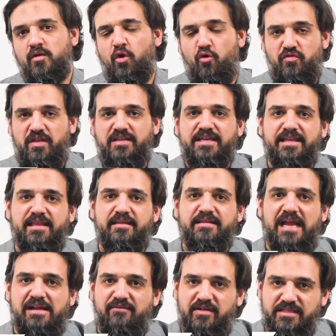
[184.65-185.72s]
Und das hat dann
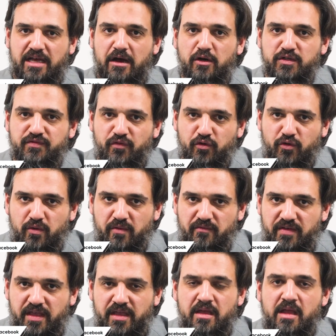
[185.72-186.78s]
teilweise Auswirkungen
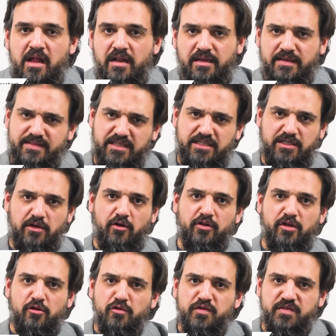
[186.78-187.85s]
wie, dass sich die
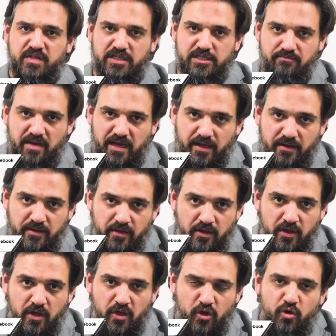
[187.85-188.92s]
Leute lustig machen
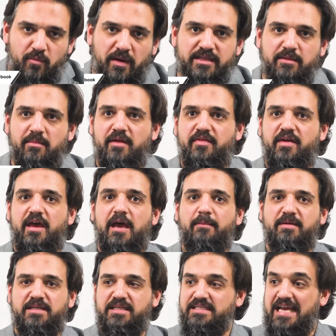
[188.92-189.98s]
über die Madhab,
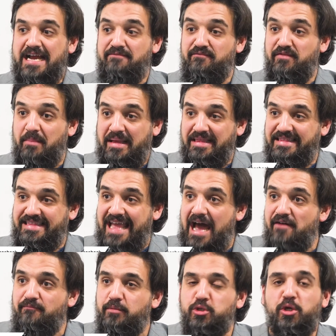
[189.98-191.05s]
dass sie sagen, man
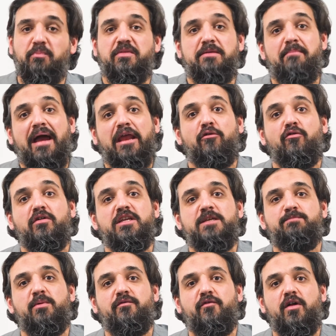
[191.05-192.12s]
darf bestimmte Meinungen
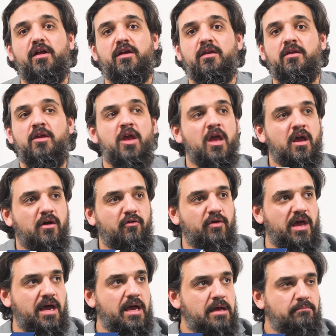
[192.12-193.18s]
nicht befolgen
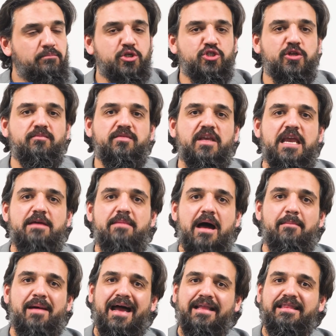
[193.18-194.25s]
oder bestimmte
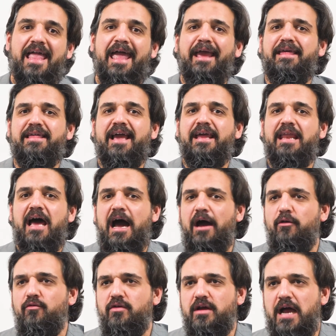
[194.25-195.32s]
Imame hatten eigentlich keine
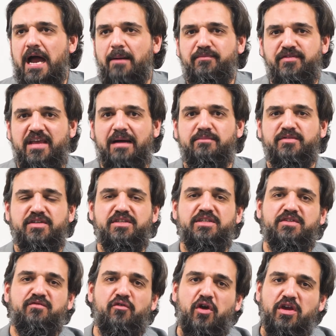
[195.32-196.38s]
Ahnung gehabt, sie haben sich
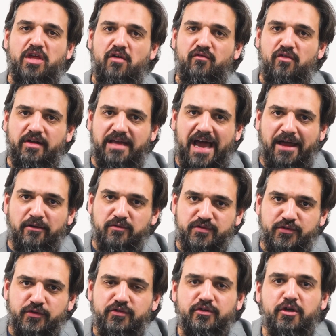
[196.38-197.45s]
nicht wirklich auf Koran und
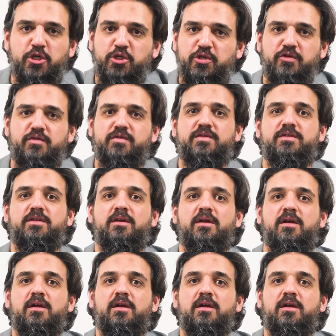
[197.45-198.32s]
Sunde gestützt.